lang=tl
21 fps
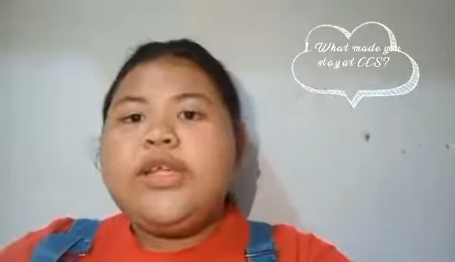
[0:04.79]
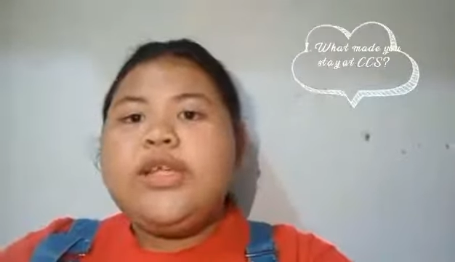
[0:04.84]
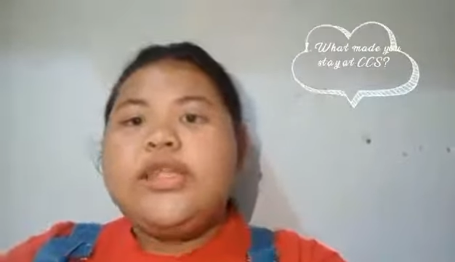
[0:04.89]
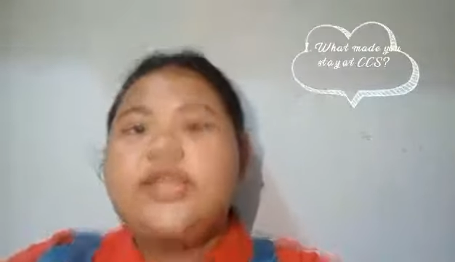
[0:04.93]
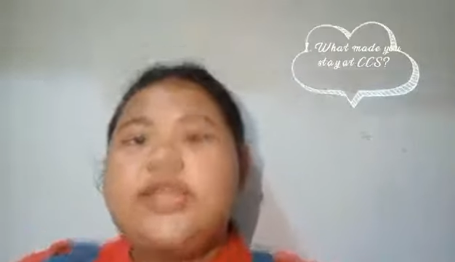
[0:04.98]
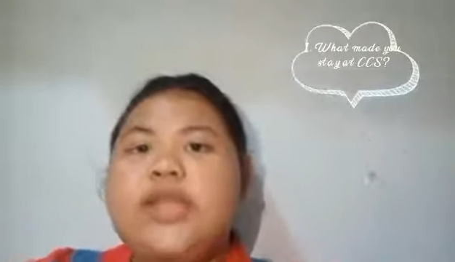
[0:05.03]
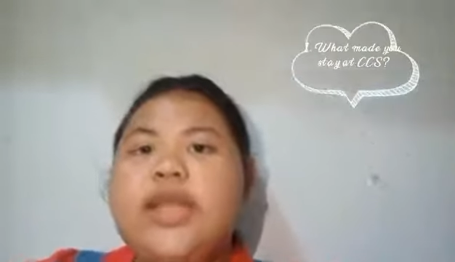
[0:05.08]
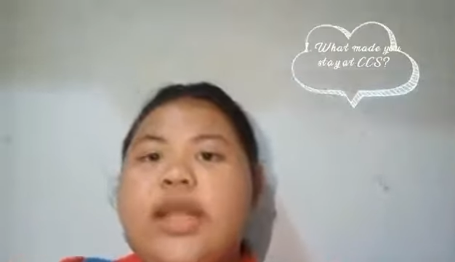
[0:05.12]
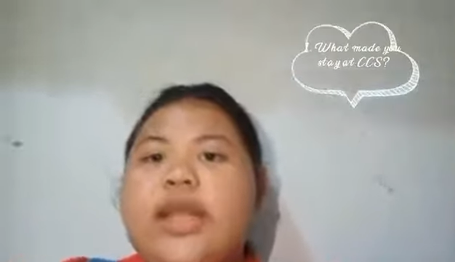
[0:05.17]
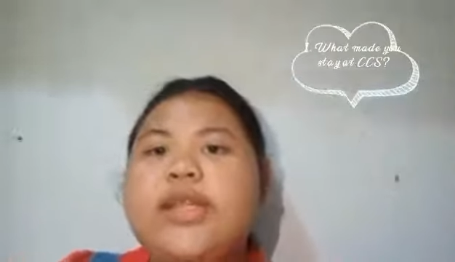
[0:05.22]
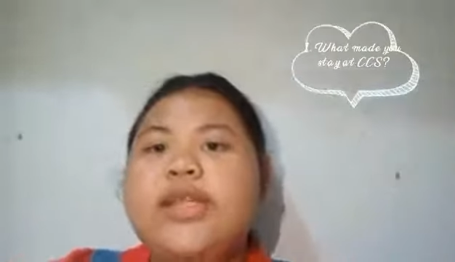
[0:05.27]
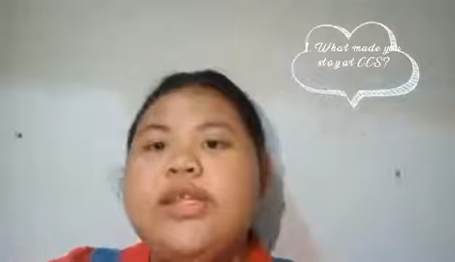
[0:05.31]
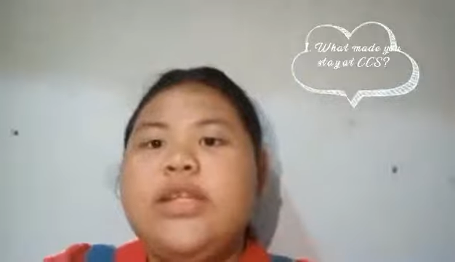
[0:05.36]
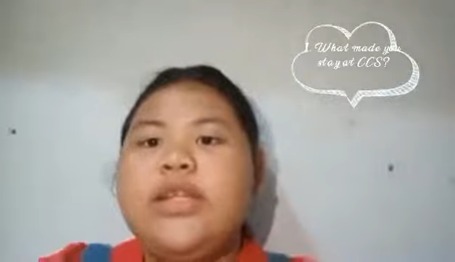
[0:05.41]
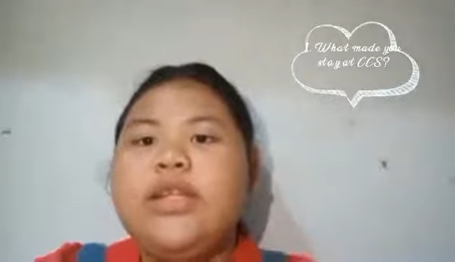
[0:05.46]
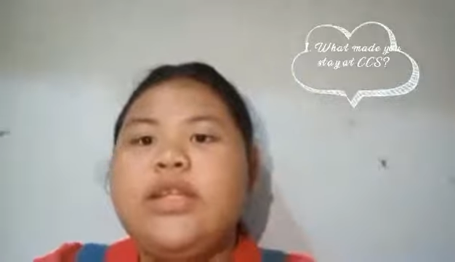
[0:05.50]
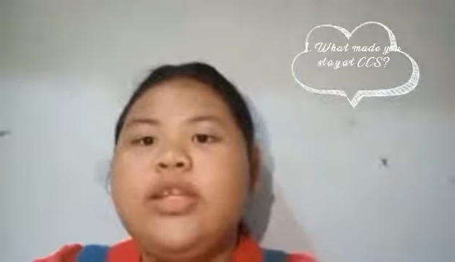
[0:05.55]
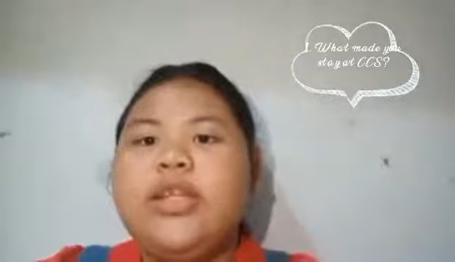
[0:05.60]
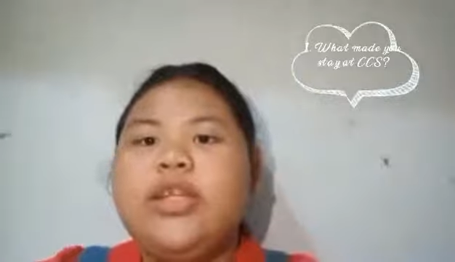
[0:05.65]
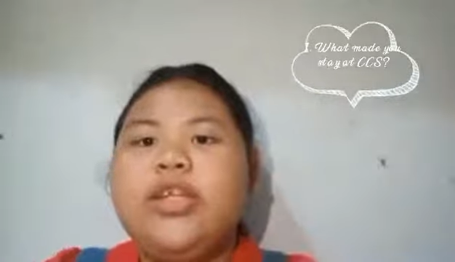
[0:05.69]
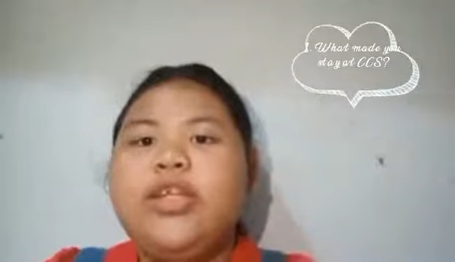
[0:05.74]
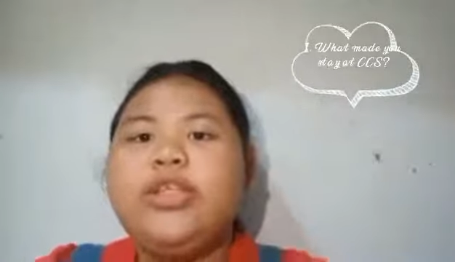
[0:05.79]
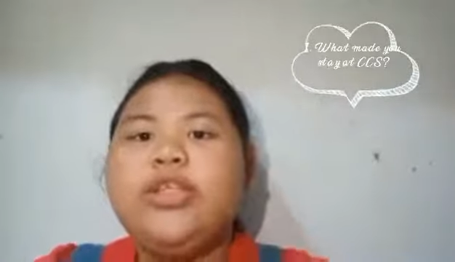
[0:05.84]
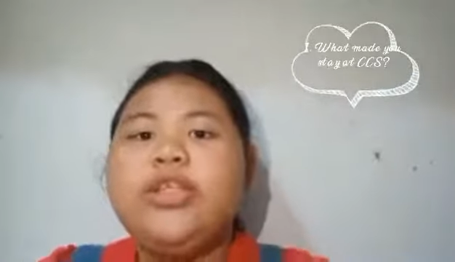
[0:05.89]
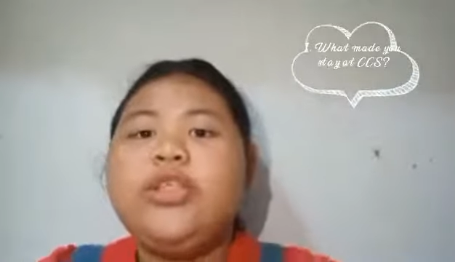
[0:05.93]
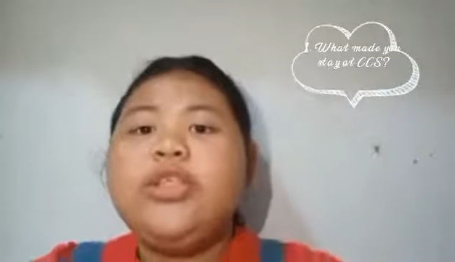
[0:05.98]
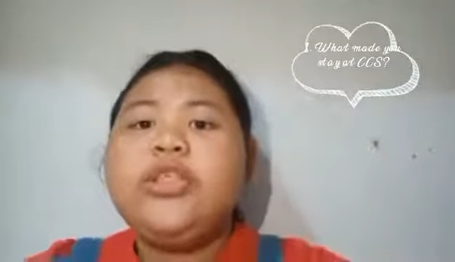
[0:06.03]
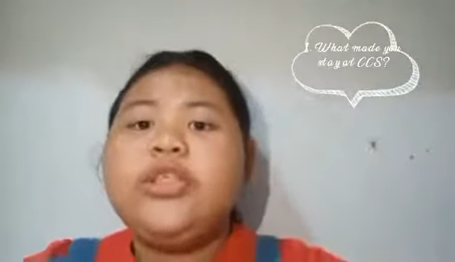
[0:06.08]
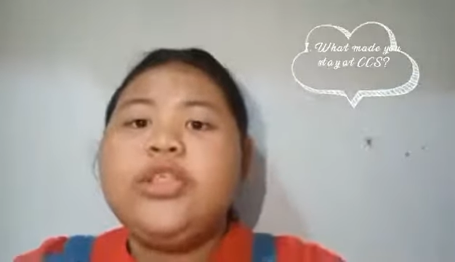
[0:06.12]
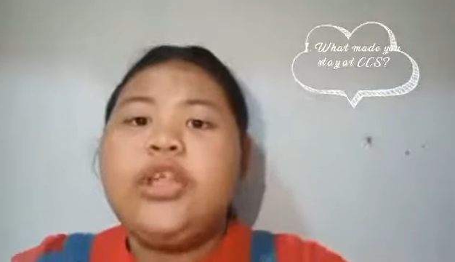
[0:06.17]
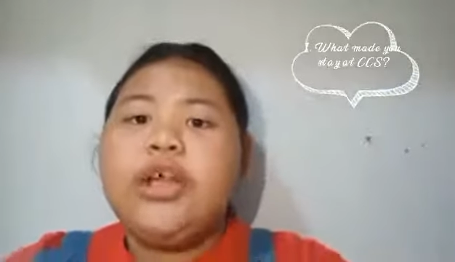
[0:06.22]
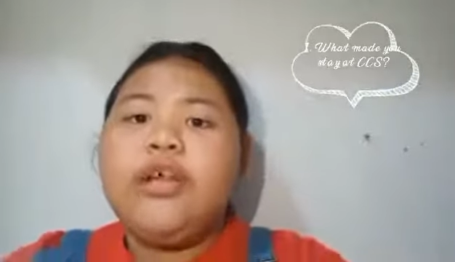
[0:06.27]
is nice, the
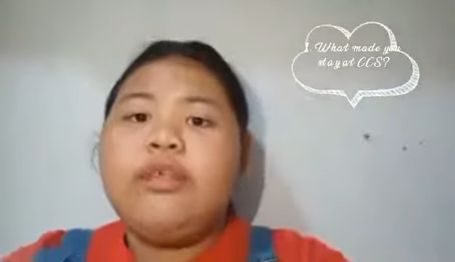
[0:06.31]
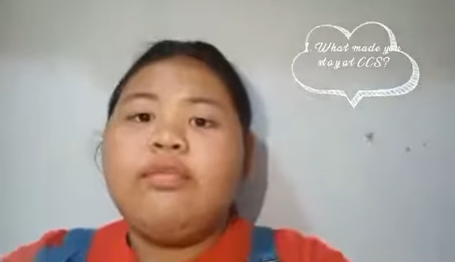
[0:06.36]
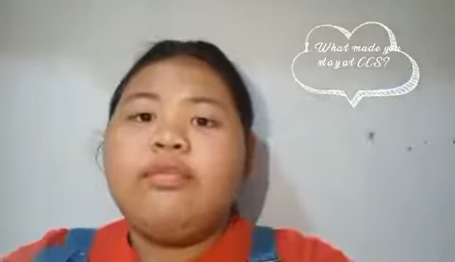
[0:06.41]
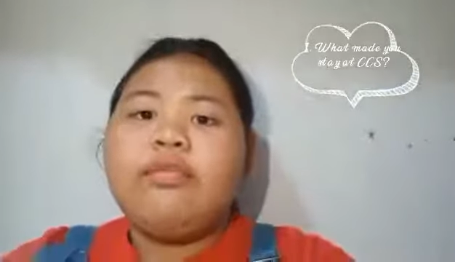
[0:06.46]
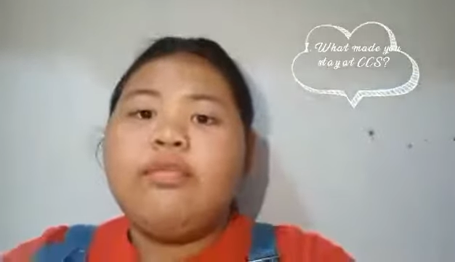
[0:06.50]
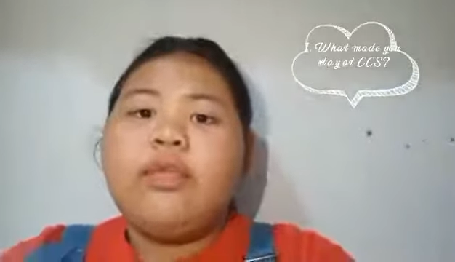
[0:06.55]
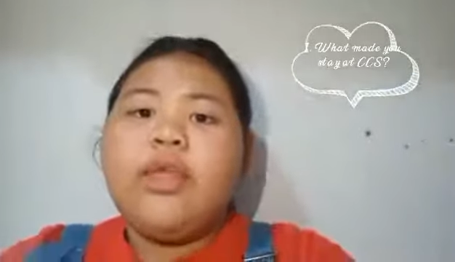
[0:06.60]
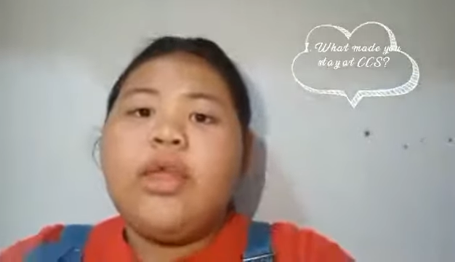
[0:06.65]
teacher, staff,